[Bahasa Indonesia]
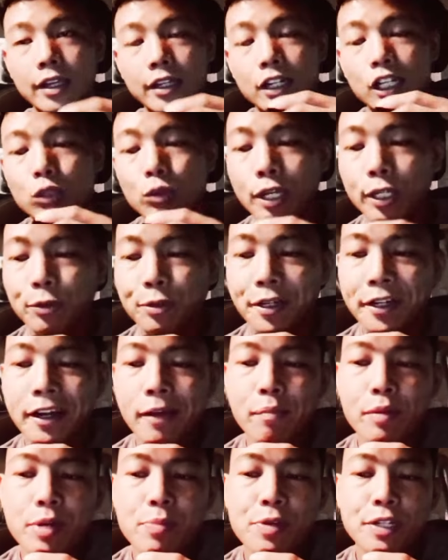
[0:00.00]
Nah tuan-tuan
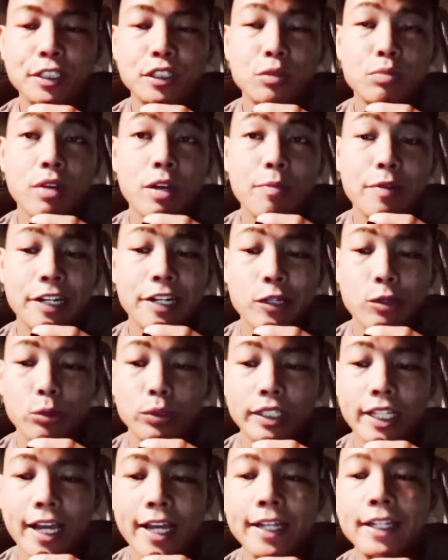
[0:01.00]
dan puan-puan semua
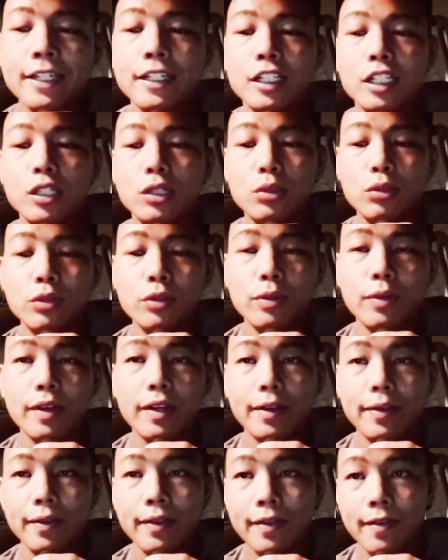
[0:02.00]
berikutan itu
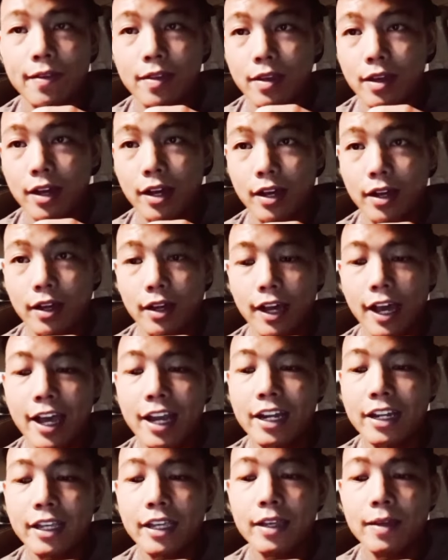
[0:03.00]
uh,
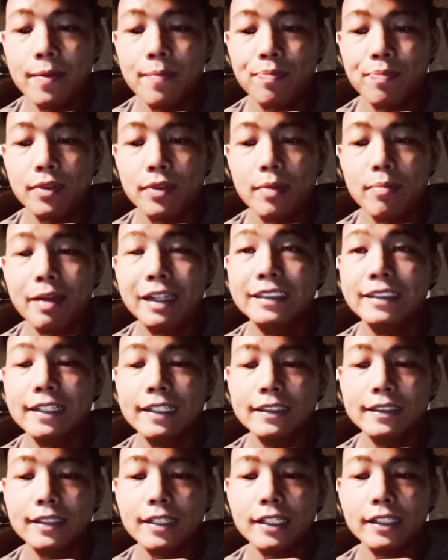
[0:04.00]
ahli
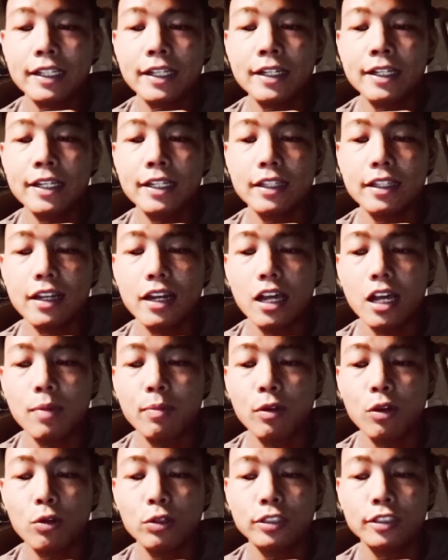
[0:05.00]
Majelis tertinggi telah
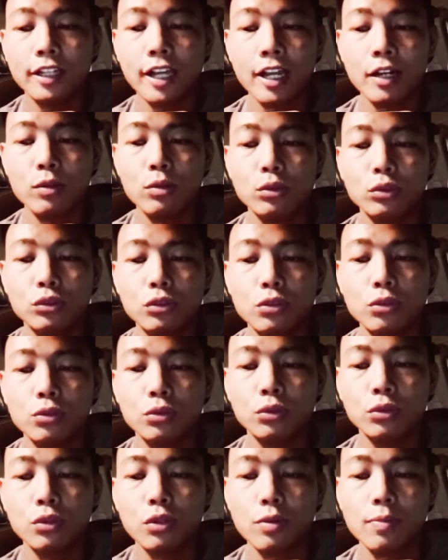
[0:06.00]
meluluskan usul
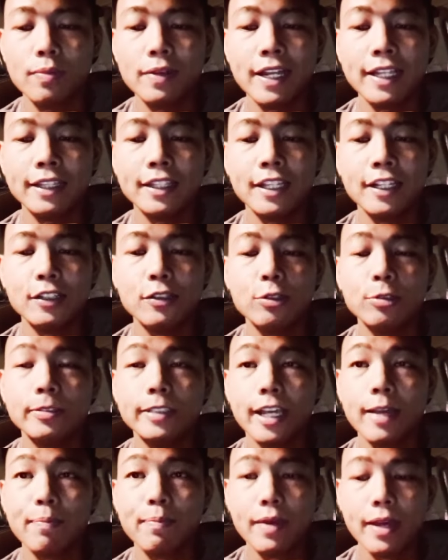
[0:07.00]
untuk melantik
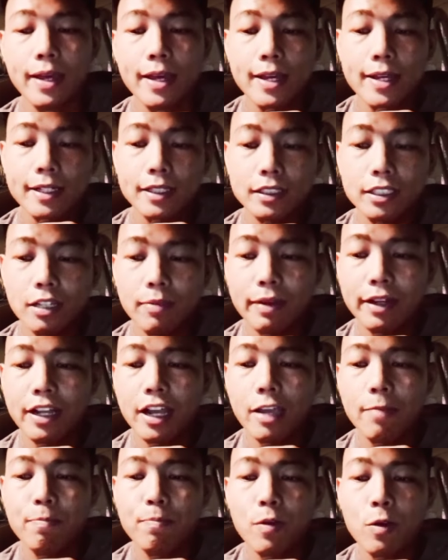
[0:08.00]
Joseph
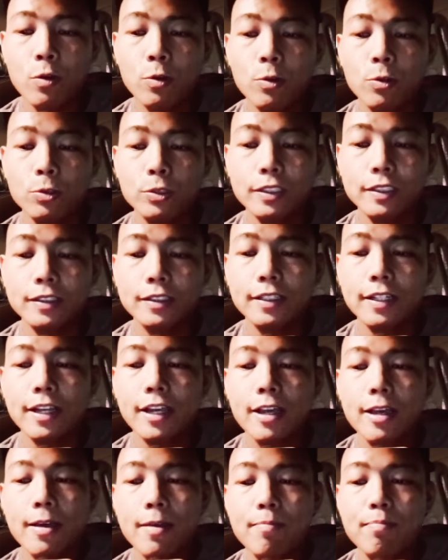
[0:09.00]
sebagai pengurus
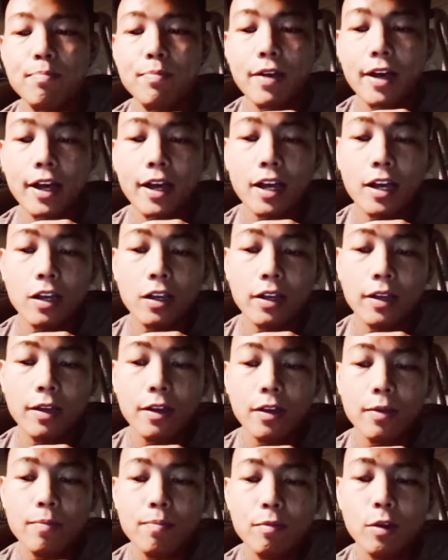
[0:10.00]
uh,
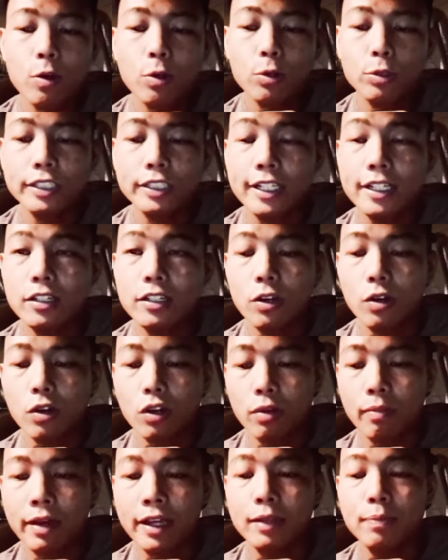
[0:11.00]
mengurusi
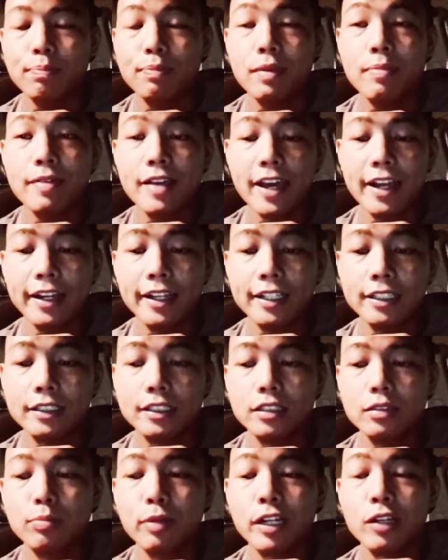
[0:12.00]
kehormat
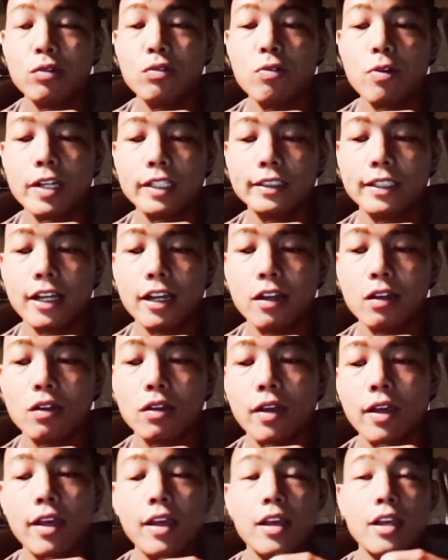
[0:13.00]
PBRS berkuasa
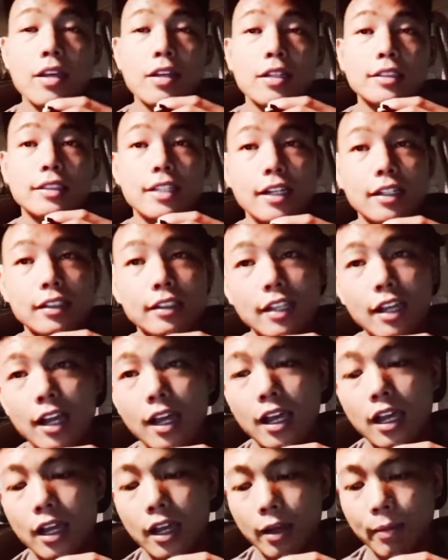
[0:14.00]

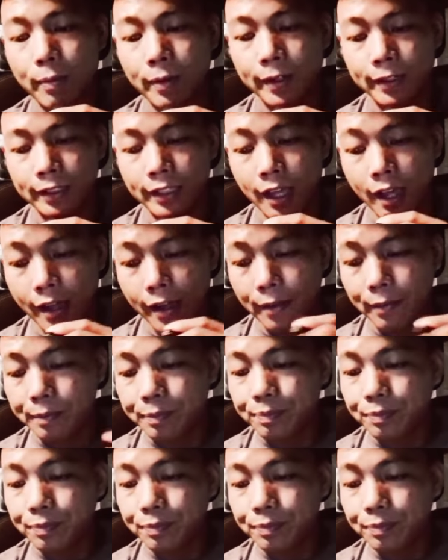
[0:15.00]
serta merta.